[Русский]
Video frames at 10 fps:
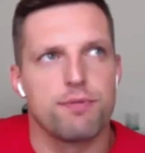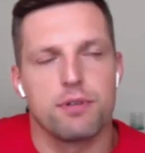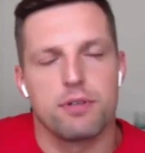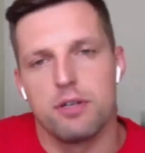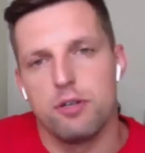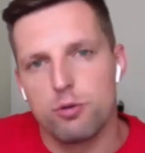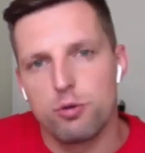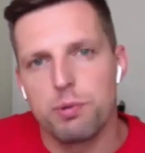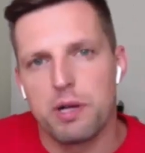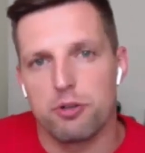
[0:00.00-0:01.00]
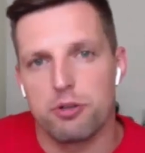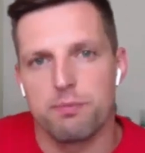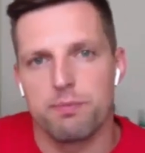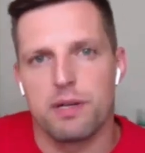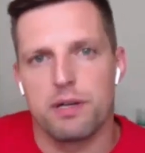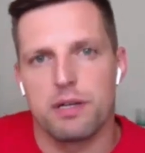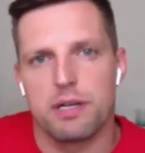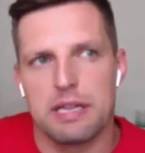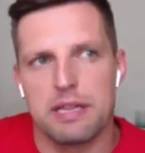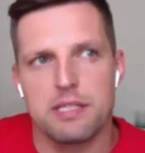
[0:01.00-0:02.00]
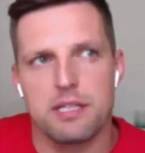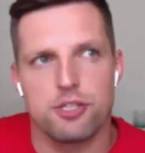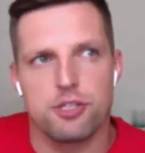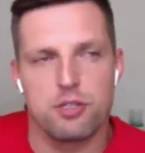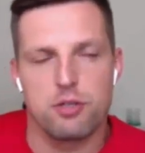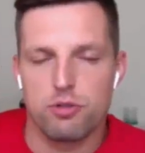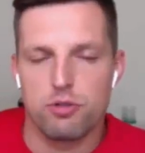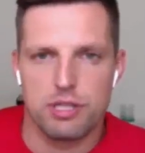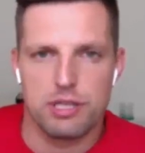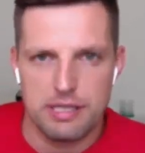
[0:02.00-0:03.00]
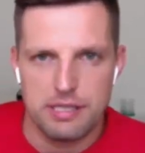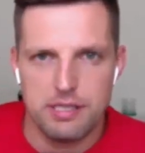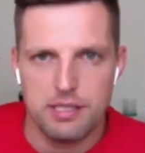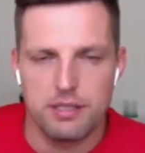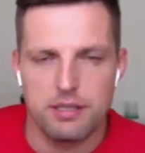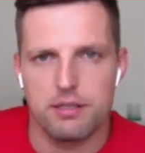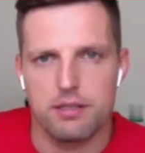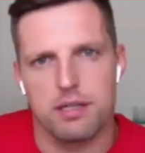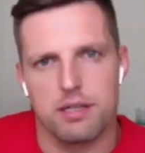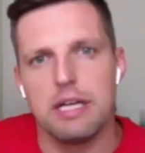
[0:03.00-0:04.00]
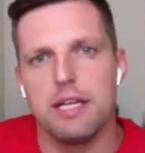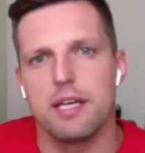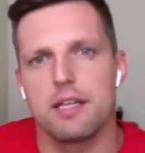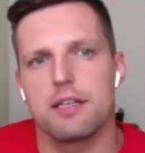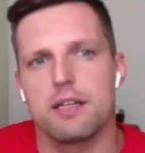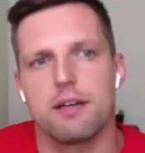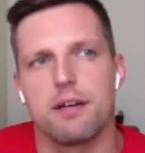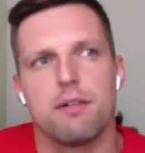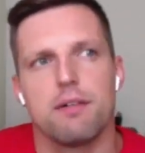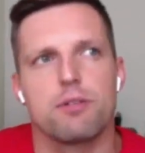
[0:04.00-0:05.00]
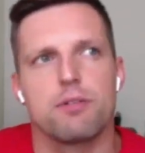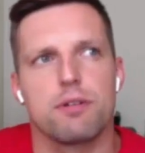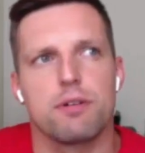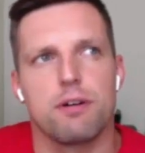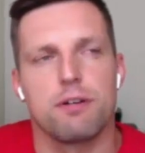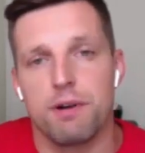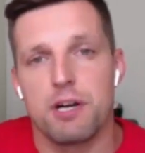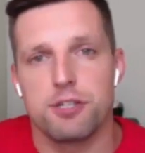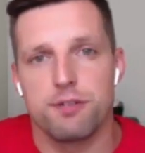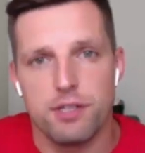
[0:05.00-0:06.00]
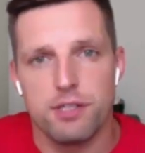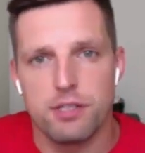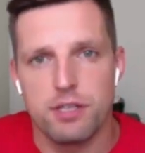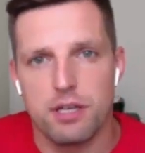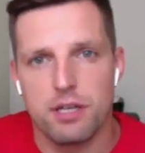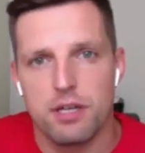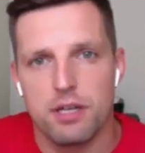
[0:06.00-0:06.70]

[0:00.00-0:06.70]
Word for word: э, YouTube, которым а, однозначно сложно найти а, клиента? Вот э, ваше видение